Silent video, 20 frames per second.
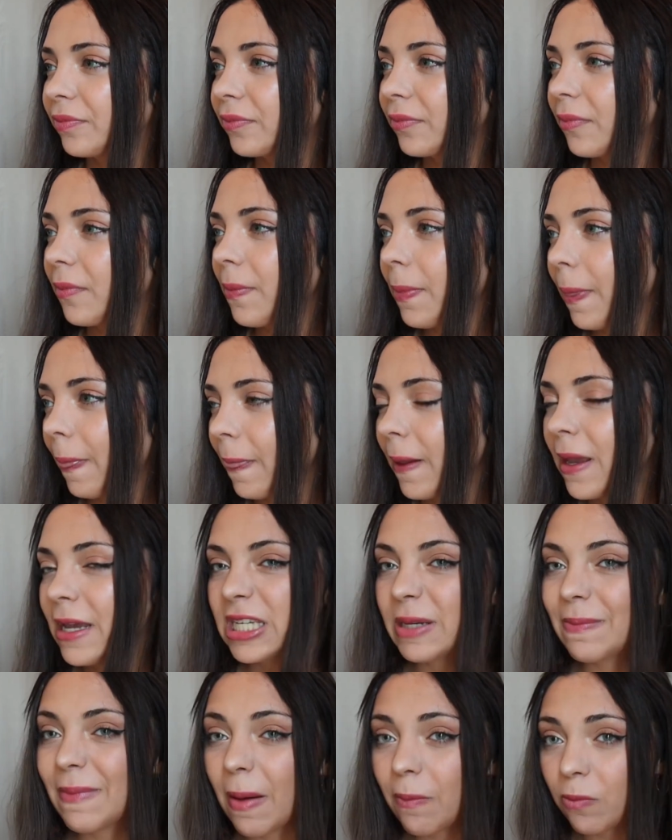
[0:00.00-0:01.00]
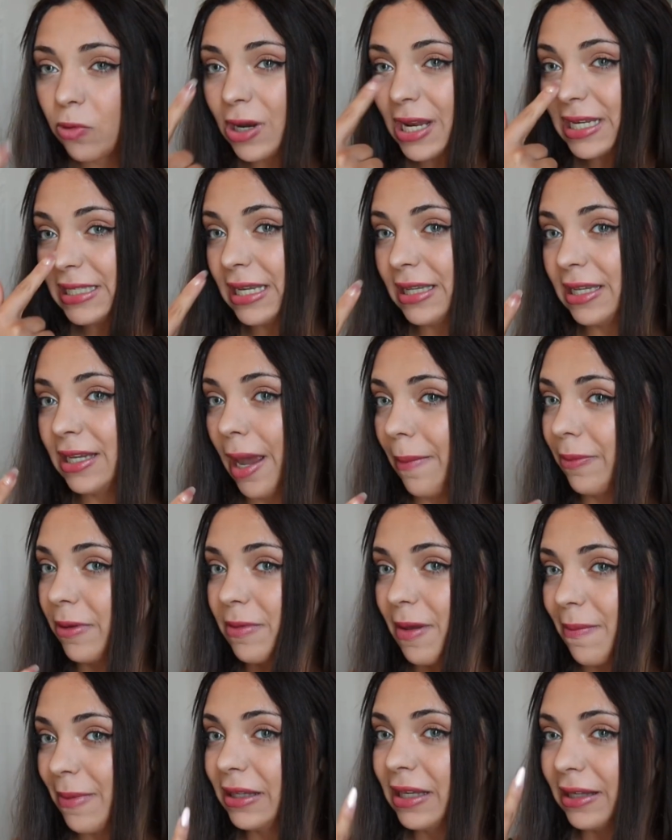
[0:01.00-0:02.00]
Hayır. Şimdi ben burun estetiği
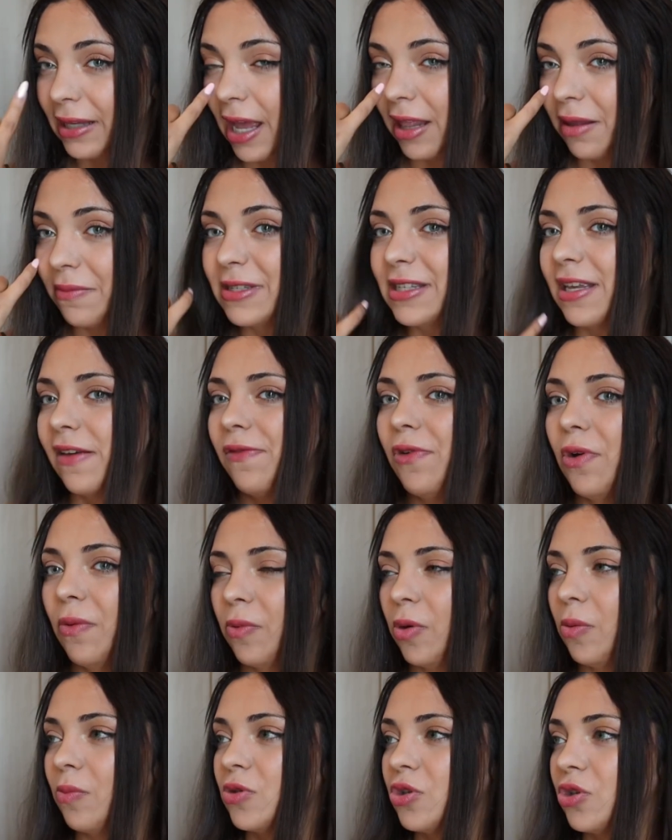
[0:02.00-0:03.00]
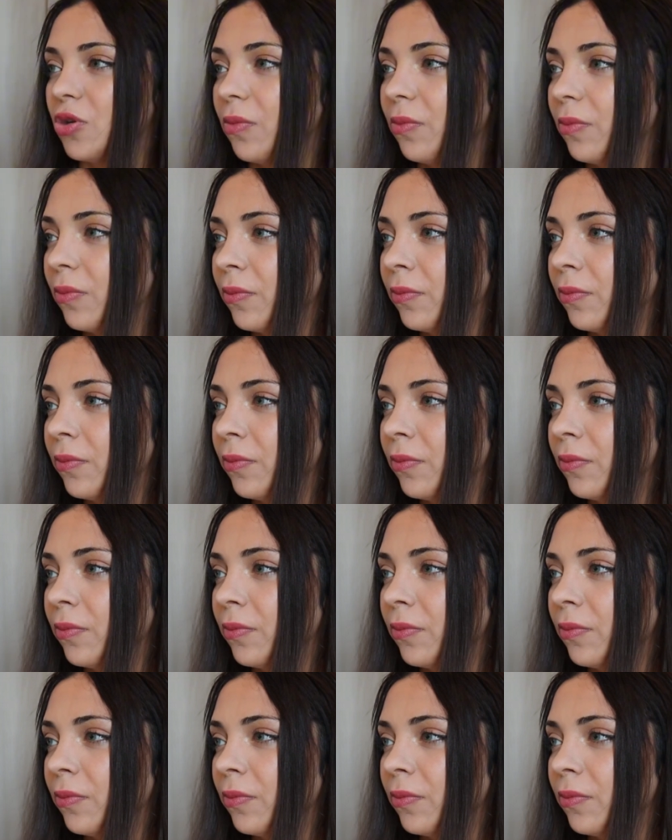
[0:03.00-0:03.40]
yaptım. Demek ki kendimi seviyor muymuşum?